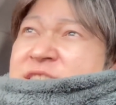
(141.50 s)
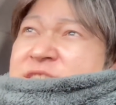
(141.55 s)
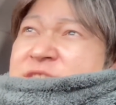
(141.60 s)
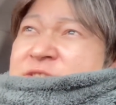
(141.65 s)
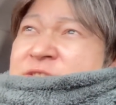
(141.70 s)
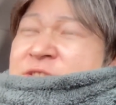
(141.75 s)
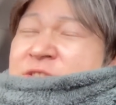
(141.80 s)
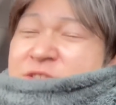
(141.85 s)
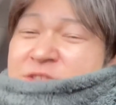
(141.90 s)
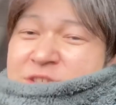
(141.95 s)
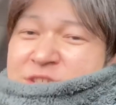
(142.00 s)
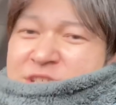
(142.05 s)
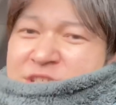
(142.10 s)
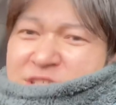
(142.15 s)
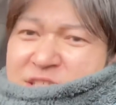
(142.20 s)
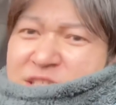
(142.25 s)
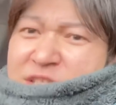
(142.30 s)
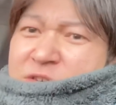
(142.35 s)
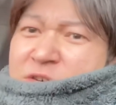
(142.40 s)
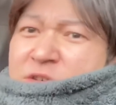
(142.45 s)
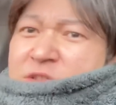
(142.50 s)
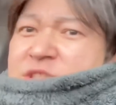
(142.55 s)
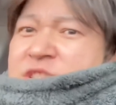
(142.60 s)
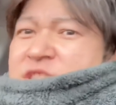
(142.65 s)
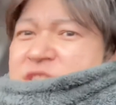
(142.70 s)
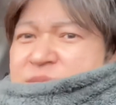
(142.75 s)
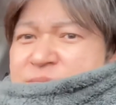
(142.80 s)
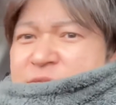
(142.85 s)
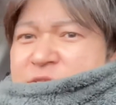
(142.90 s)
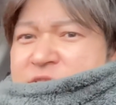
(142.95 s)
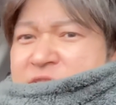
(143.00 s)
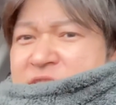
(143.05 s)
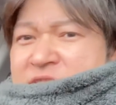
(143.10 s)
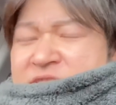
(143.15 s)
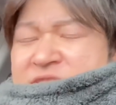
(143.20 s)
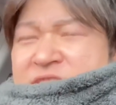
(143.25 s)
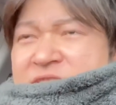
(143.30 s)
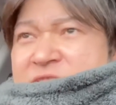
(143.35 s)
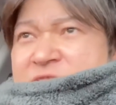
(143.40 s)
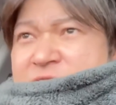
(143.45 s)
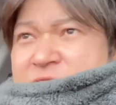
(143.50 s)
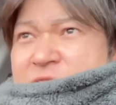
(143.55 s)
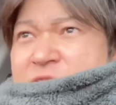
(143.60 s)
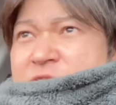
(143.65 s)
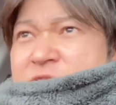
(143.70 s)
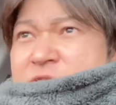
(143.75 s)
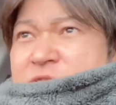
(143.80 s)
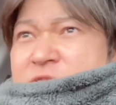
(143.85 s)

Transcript: その日に欲しい荷物やったんですよ。